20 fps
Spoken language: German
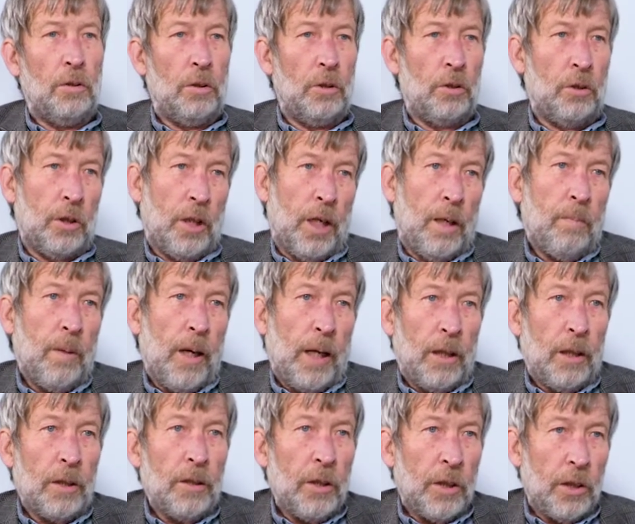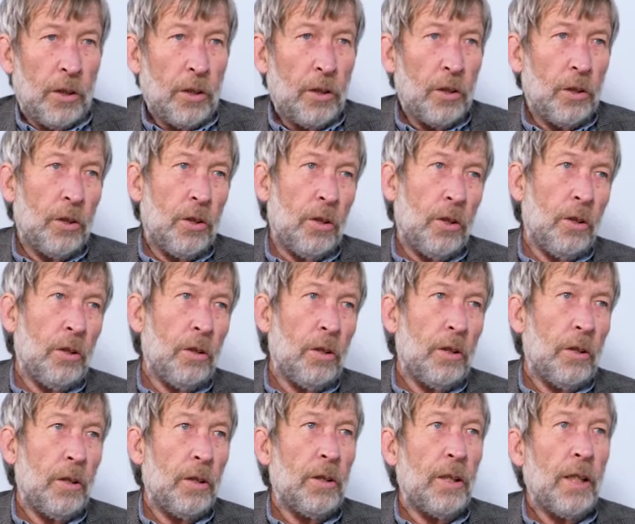Es gab allerdings äh,
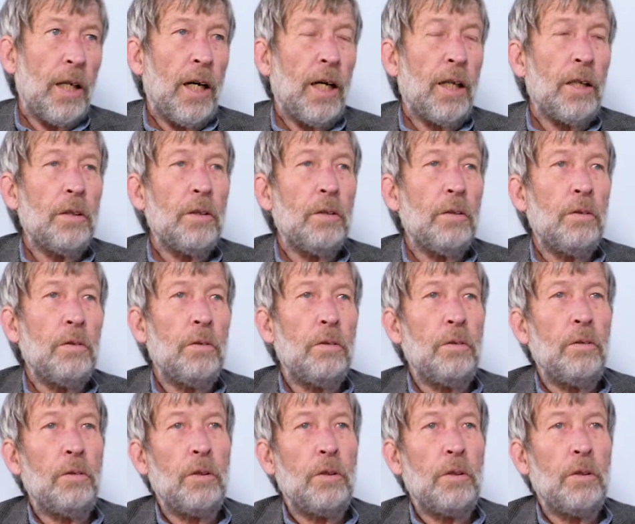in den Jahren